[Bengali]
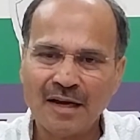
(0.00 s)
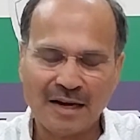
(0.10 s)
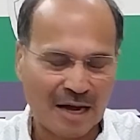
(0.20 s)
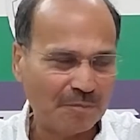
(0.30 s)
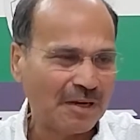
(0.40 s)

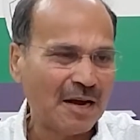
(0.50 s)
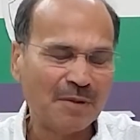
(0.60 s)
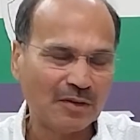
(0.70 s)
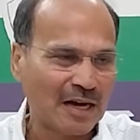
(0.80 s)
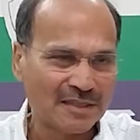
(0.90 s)
রামকে আমরা
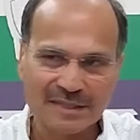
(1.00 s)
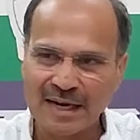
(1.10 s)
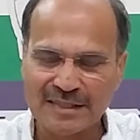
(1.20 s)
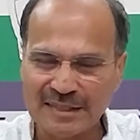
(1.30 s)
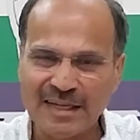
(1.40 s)
তো আজ থেকে
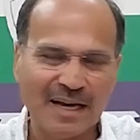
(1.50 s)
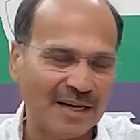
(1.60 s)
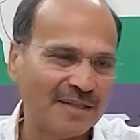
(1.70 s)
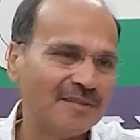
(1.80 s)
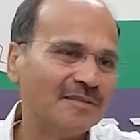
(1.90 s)
চিনি না
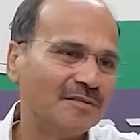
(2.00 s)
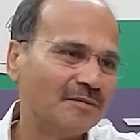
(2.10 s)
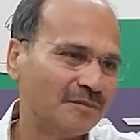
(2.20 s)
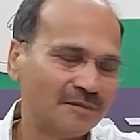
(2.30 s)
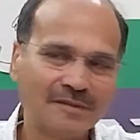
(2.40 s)

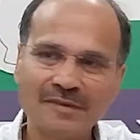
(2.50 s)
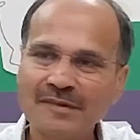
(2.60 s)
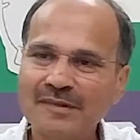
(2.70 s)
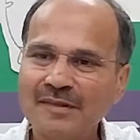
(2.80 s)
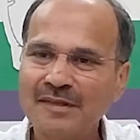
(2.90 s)

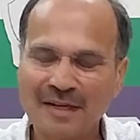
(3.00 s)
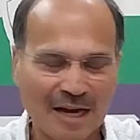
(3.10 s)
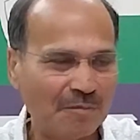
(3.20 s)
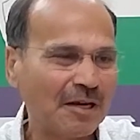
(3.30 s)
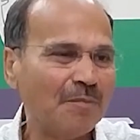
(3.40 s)

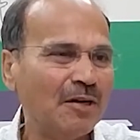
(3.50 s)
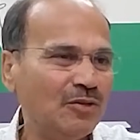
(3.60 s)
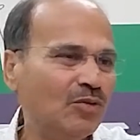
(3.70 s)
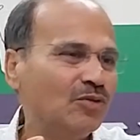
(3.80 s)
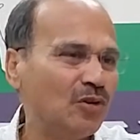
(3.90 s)
রামকে আমরা
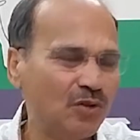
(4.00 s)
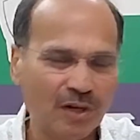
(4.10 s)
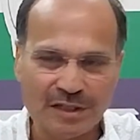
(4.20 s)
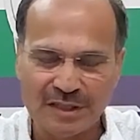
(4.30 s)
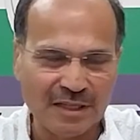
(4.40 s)
যুগ যুগ ধরে
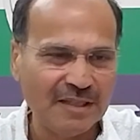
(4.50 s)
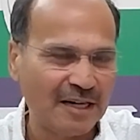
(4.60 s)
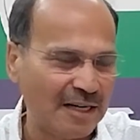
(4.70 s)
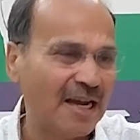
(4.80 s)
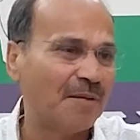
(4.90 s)
চিনি
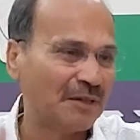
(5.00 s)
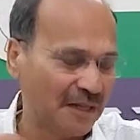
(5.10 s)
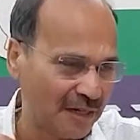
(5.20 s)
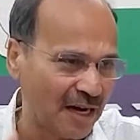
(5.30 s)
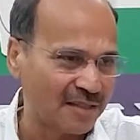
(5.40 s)
জানি আমাদের
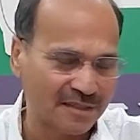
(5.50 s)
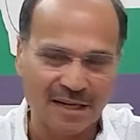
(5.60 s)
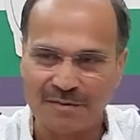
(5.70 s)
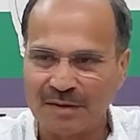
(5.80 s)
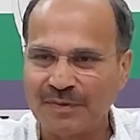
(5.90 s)
এটা
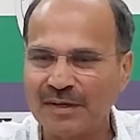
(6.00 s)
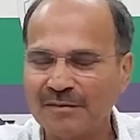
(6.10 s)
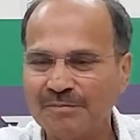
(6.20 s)
আস্থার ব্যাপার